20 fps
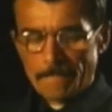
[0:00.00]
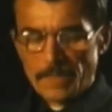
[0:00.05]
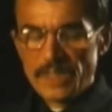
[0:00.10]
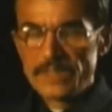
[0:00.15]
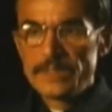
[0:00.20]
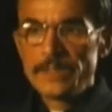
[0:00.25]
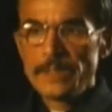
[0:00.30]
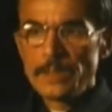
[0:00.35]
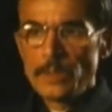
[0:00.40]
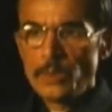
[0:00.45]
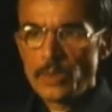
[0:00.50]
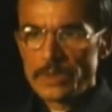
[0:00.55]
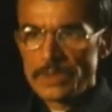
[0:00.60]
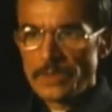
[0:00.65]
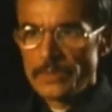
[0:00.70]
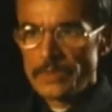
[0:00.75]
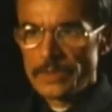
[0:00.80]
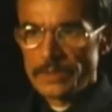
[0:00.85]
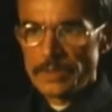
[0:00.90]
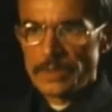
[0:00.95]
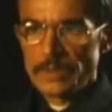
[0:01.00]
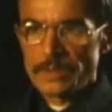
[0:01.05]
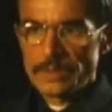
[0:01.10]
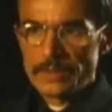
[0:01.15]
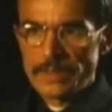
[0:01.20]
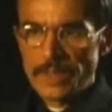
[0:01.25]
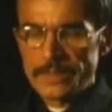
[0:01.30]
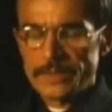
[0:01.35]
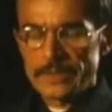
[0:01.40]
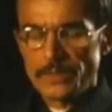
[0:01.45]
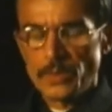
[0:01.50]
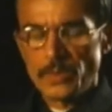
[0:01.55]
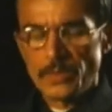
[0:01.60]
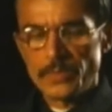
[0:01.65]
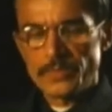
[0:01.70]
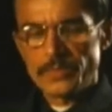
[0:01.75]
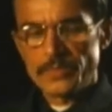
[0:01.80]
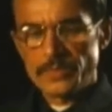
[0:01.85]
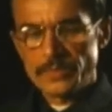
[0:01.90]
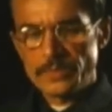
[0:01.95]
Из нейлоновых носков.
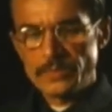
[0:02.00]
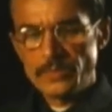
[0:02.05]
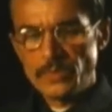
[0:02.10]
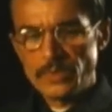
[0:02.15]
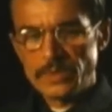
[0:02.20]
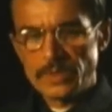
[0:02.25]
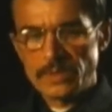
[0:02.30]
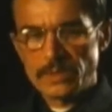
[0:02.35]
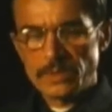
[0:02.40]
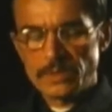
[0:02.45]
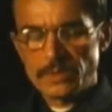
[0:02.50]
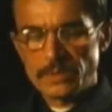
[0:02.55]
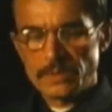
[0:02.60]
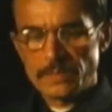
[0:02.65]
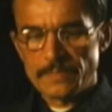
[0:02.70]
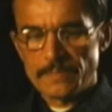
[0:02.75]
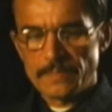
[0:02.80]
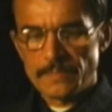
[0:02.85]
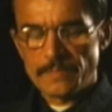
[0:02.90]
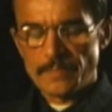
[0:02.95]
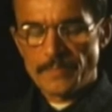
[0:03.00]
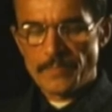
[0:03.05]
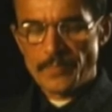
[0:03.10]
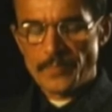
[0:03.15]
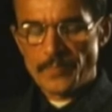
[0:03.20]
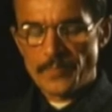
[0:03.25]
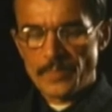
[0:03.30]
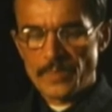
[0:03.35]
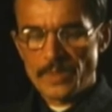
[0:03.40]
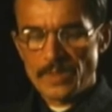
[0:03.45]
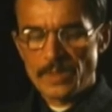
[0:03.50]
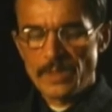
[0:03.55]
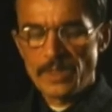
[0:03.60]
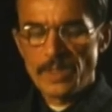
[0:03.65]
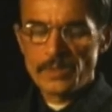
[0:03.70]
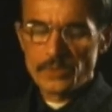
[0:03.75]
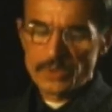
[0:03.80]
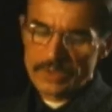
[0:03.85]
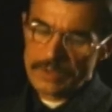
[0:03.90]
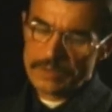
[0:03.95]
И вот
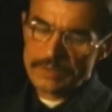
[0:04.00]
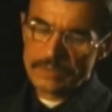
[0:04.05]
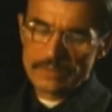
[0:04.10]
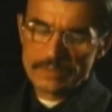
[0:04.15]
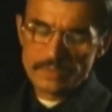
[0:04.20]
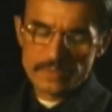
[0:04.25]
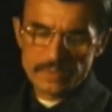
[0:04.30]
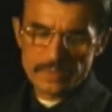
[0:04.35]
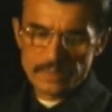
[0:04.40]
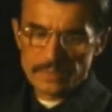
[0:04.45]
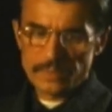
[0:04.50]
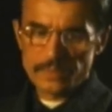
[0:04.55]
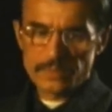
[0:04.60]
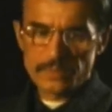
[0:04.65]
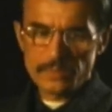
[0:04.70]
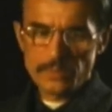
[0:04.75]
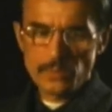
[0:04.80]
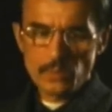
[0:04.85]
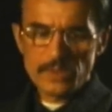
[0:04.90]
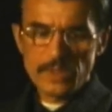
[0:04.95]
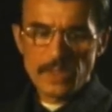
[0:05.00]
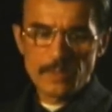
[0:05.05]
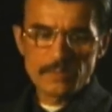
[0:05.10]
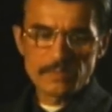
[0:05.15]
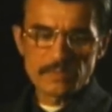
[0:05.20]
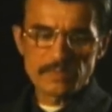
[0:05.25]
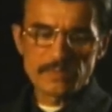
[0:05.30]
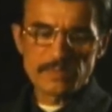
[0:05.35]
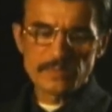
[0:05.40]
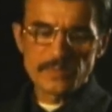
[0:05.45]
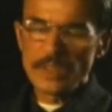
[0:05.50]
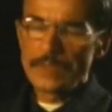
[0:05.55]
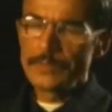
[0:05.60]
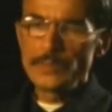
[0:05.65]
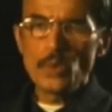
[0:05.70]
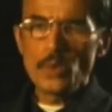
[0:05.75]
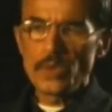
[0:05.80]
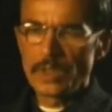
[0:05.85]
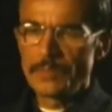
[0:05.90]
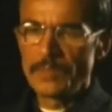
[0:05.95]
я уже ну, там их
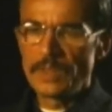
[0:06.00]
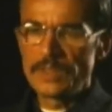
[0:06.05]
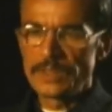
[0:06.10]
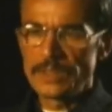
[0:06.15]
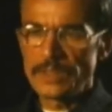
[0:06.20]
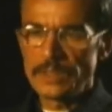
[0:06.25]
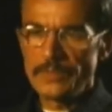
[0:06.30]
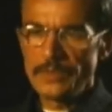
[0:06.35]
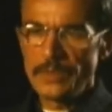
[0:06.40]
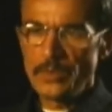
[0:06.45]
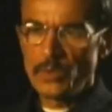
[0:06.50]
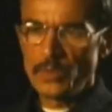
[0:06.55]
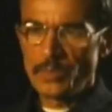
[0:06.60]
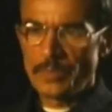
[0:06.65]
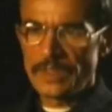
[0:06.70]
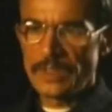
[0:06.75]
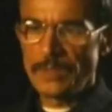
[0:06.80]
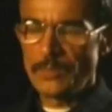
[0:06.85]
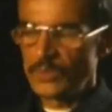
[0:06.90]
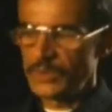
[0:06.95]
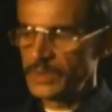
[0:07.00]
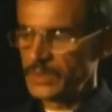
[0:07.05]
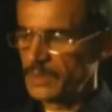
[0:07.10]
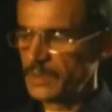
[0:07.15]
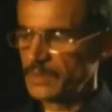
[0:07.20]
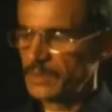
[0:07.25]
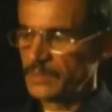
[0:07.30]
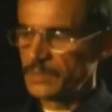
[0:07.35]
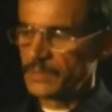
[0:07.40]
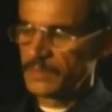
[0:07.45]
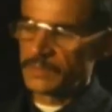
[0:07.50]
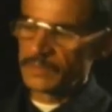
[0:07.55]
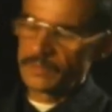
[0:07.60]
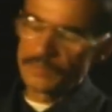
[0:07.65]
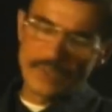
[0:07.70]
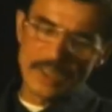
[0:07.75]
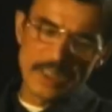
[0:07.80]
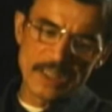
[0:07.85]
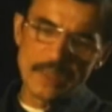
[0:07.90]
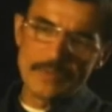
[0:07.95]
много было, этих веревок, потому что
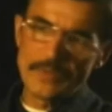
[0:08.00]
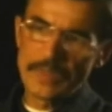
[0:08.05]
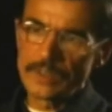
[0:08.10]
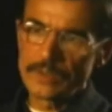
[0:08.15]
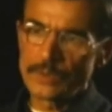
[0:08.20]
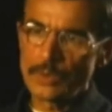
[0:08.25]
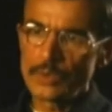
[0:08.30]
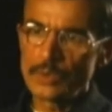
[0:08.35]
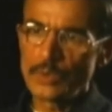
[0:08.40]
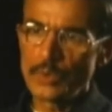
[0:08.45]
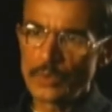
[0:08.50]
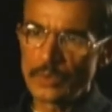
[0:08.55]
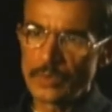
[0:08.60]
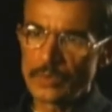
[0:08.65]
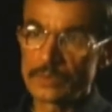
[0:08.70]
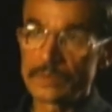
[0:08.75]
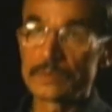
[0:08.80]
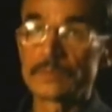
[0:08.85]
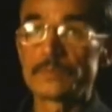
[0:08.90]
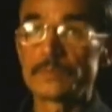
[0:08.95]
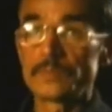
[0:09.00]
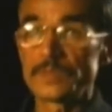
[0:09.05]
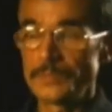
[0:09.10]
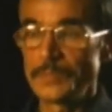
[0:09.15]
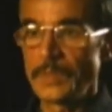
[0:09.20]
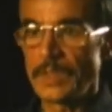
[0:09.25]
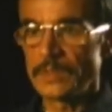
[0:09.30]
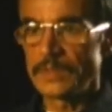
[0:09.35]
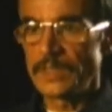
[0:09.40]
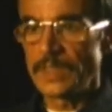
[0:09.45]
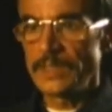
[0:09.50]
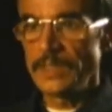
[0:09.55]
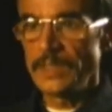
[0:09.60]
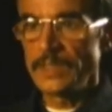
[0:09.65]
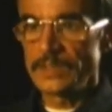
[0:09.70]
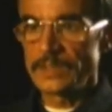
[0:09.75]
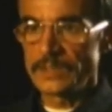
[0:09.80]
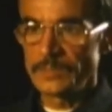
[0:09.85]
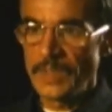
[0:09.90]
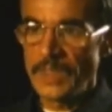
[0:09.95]
передавали друг другу с первого на
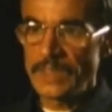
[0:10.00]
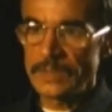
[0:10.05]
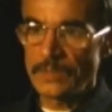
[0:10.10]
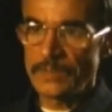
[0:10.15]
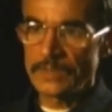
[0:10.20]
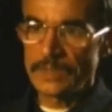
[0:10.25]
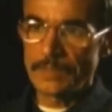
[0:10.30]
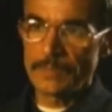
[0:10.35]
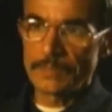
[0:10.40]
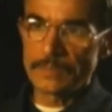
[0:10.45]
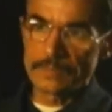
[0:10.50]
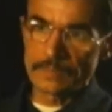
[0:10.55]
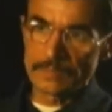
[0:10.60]
третий, с пятого там,